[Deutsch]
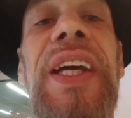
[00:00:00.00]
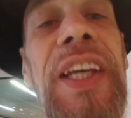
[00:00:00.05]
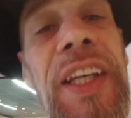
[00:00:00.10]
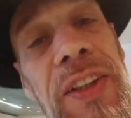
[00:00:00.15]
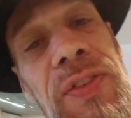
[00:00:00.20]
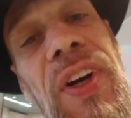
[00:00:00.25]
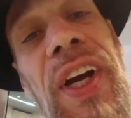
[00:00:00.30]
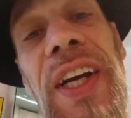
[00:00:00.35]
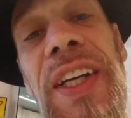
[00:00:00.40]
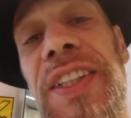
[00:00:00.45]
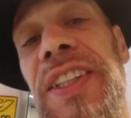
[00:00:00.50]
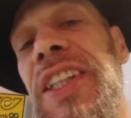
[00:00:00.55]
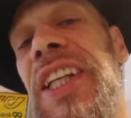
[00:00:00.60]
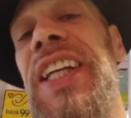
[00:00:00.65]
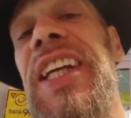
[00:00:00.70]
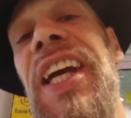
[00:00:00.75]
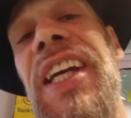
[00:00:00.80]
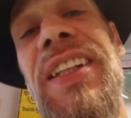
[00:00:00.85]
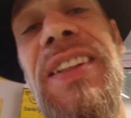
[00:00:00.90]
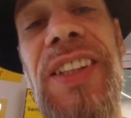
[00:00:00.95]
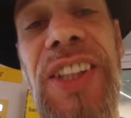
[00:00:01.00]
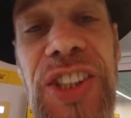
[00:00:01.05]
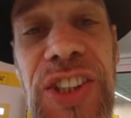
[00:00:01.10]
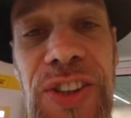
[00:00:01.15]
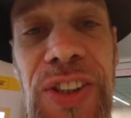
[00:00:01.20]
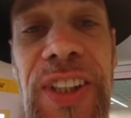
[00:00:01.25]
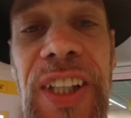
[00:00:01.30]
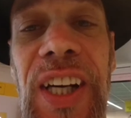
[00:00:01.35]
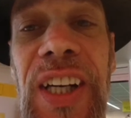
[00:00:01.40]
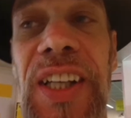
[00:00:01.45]
Ich weiß, ihr kennt das
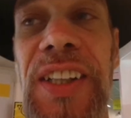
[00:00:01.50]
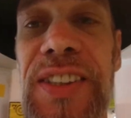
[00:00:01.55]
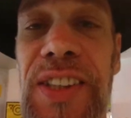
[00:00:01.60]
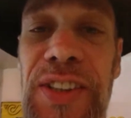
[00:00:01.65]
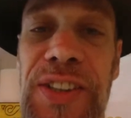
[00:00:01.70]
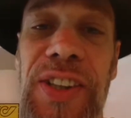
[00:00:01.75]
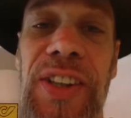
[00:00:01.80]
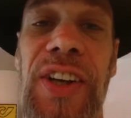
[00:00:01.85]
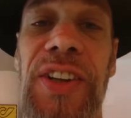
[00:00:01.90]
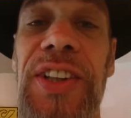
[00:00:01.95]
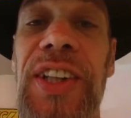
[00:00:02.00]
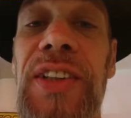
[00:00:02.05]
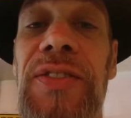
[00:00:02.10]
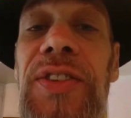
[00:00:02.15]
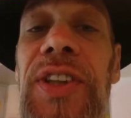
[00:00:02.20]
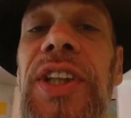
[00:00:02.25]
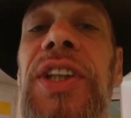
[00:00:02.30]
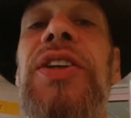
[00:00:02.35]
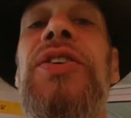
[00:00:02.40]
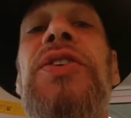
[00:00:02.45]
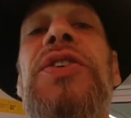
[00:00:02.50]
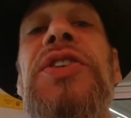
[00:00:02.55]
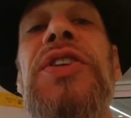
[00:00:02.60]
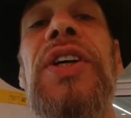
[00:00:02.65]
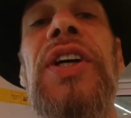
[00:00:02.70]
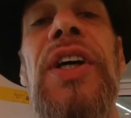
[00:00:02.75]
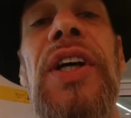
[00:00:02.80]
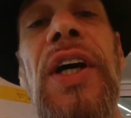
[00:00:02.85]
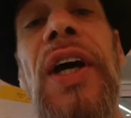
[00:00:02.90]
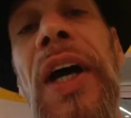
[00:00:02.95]
schon alles aus anderen Videos,
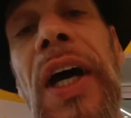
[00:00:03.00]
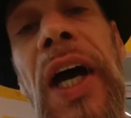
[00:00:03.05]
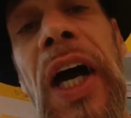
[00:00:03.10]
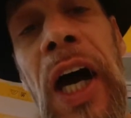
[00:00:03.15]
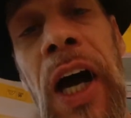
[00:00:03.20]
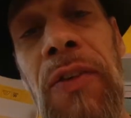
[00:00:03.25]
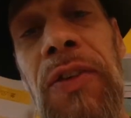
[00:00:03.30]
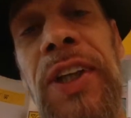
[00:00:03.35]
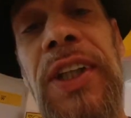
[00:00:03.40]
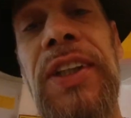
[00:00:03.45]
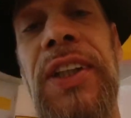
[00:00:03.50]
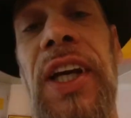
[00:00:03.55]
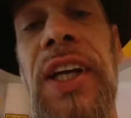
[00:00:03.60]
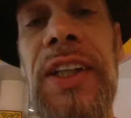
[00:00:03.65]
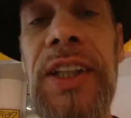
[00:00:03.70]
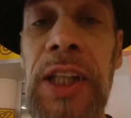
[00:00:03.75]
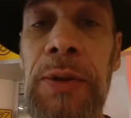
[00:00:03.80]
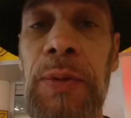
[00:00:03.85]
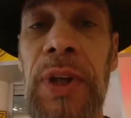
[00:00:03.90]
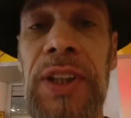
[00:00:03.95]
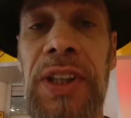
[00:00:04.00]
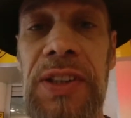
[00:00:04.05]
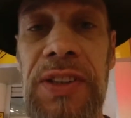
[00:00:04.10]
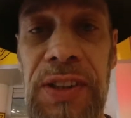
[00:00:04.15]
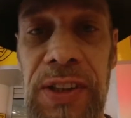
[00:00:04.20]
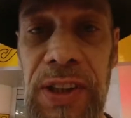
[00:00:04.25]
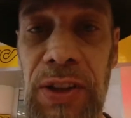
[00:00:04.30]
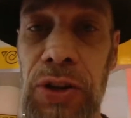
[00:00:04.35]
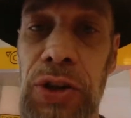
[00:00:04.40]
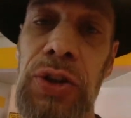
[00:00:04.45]
aber ich denke mal, dass
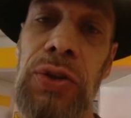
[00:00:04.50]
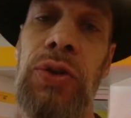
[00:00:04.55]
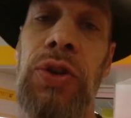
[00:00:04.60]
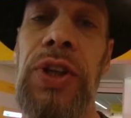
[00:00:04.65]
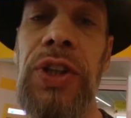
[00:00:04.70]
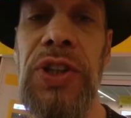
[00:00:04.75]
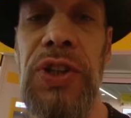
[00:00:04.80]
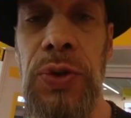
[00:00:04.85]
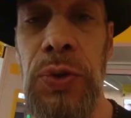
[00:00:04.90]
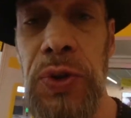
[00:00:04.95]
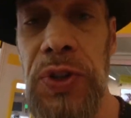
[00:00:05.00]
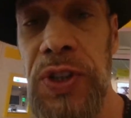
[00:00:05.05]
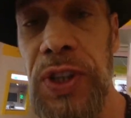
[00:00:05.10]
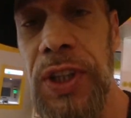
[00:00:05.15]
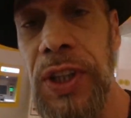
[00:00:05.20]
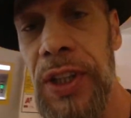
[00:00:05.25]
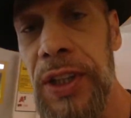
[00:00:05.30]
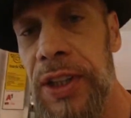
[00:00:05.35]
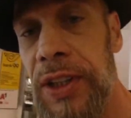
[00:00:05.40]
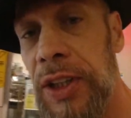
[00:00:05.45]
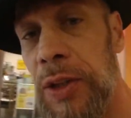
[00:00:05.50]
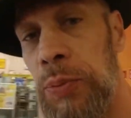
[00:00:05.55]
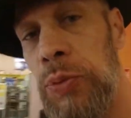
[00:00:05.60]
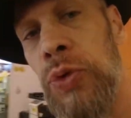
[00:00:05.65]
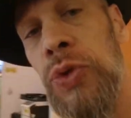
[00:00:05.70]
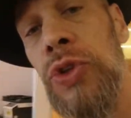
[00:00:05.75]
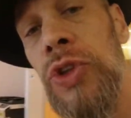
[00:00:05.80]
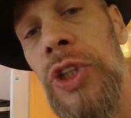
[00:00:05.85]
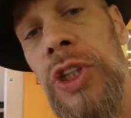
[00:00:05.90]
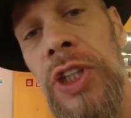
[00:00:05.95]
es auch neue Zuseher
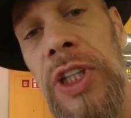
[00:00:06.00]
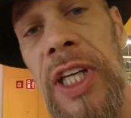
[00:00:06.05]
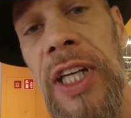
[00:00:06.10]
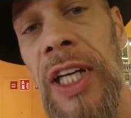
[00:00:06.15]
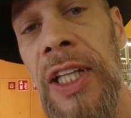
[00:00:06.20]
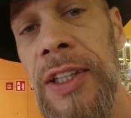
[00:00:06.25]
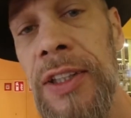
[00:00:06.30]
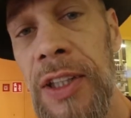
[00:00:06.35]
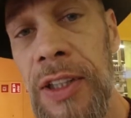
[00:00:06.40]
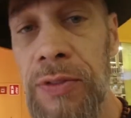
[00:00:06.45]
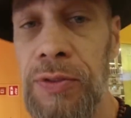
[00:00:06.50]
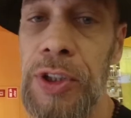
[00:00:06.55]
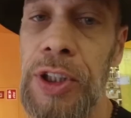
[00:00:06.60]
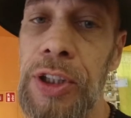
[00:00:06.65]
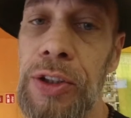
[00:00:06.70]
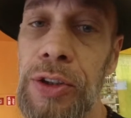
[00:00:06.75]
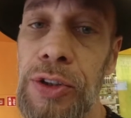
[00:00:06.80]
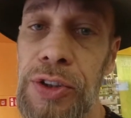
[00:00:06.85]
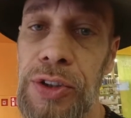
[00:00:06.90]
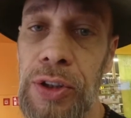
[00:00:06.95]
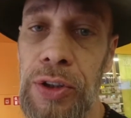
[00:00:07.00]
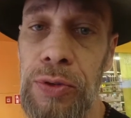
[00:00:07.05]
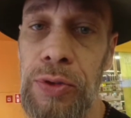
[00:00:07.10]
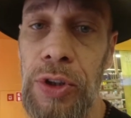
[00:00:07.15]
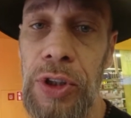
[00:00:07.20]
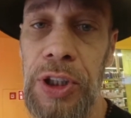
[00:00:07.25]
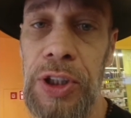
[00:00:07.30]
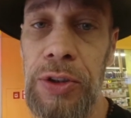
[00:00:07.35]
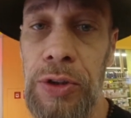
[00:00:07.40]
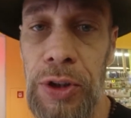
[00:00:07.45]
gibt und die die älteren Videos
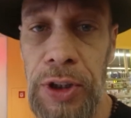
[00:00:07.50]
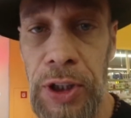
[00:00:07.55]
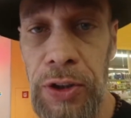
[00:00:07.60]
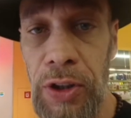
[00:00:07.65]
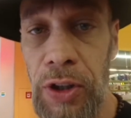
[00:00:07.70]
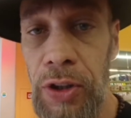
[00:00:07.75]
natürlich noch nicht